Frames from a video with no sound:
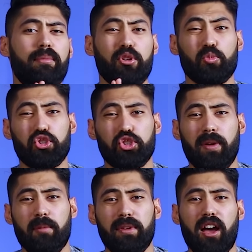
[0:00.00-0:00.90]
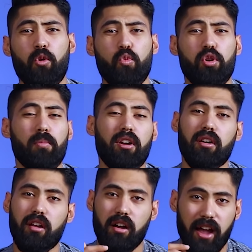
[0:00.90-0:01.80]
ده ما يظبطش معاك من اول
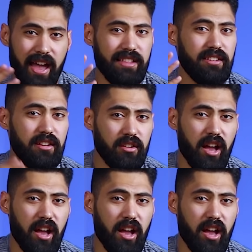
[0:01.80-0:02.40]
مره عادي